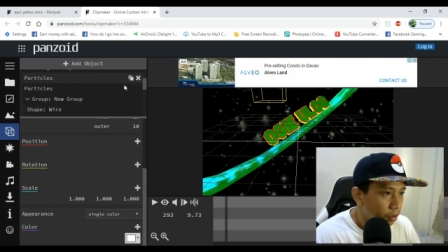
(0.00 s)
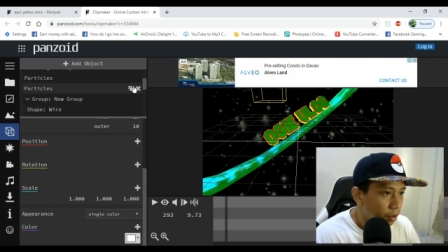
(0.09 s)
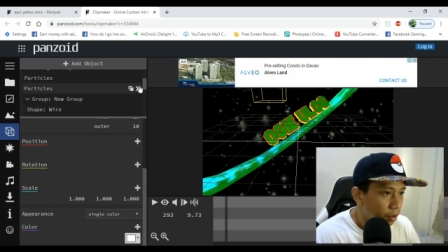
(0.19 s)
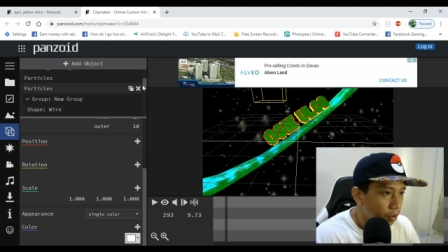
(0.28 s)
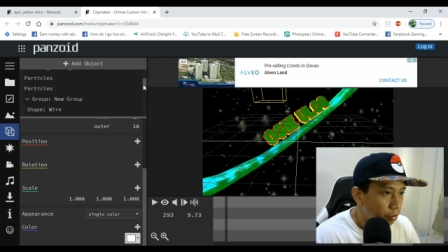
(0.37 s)

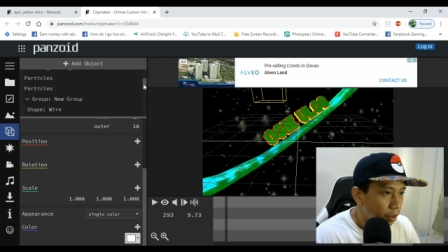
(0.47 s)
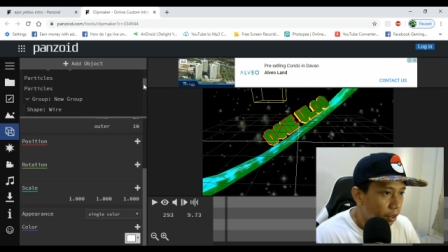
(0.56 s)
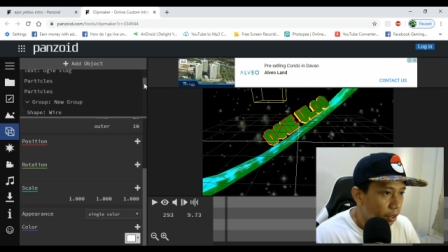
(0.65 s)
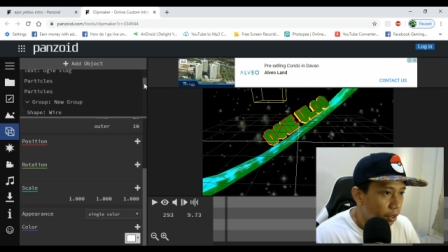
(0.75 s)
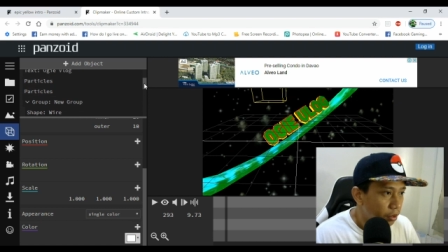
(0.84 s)
click
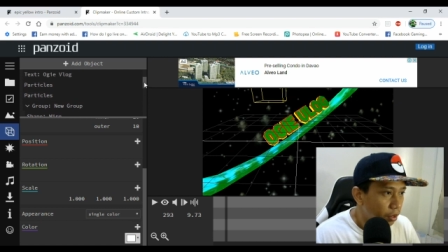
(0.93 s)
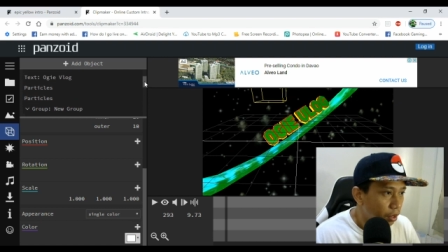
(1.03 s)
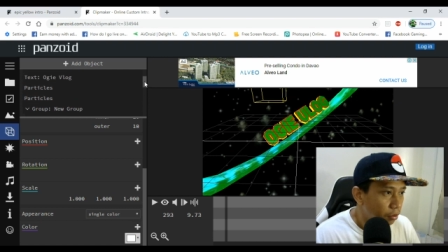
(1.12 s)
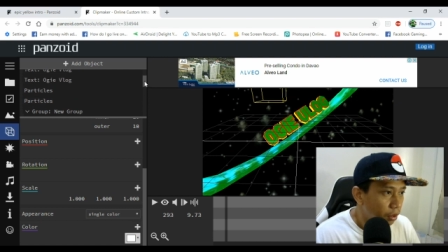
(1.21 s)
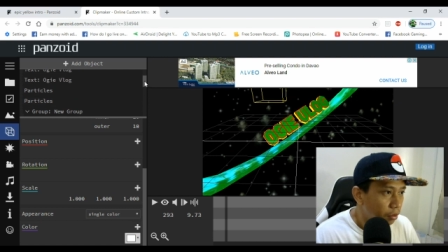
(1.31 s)
particles
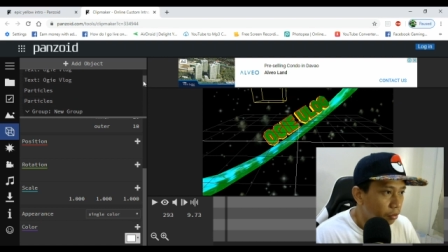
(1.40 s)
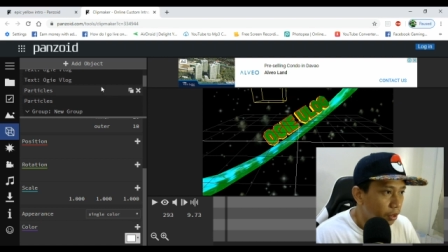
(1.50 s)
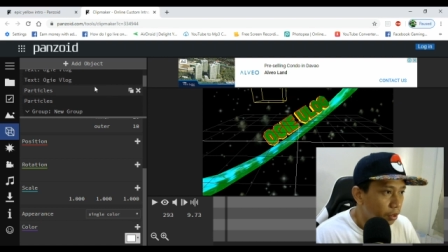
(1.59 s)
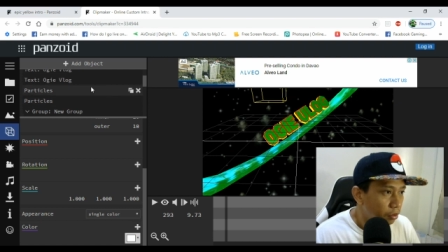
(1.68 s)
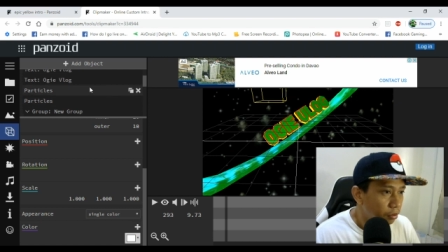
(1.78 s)
dalawa lang naman
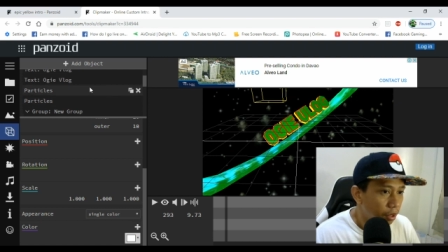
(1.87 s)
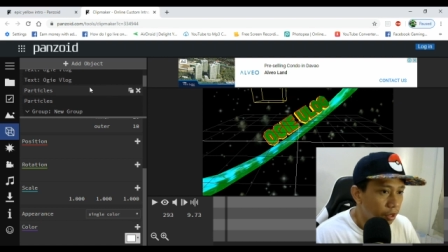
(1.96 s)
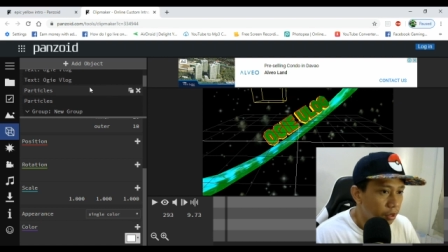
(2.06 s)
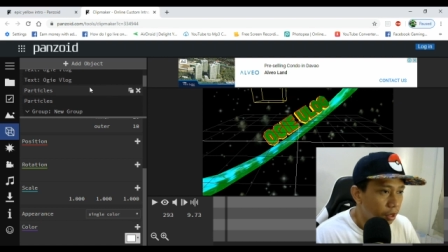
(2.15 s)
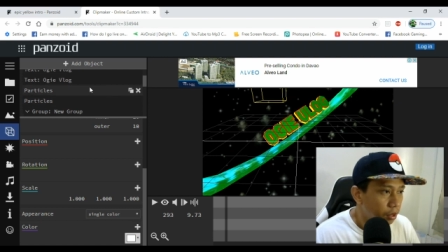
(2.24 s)
naging kulay
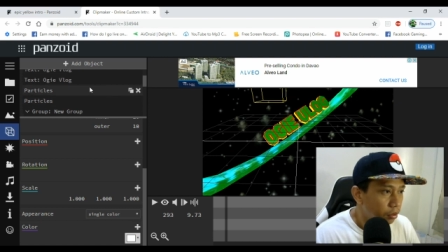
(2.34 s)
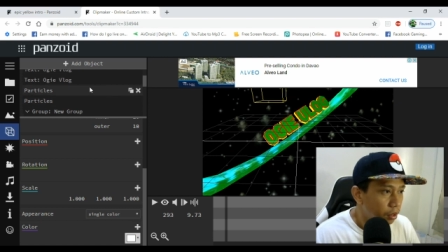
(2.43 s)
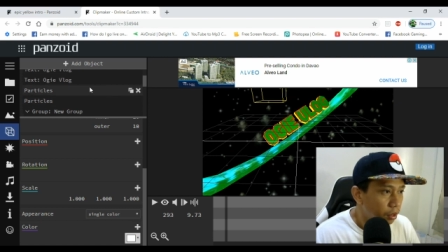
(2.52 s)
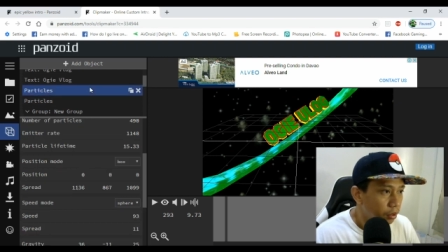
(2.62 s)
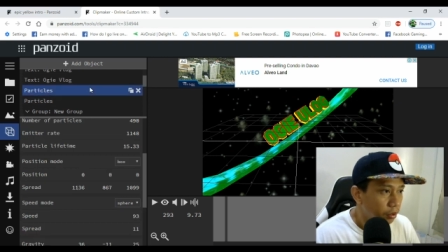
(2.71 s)
nyo sa
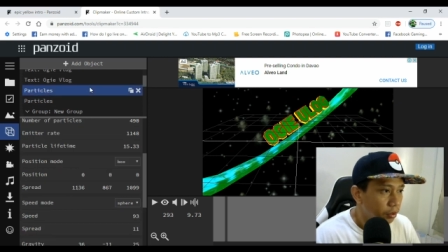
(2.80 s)
likod eh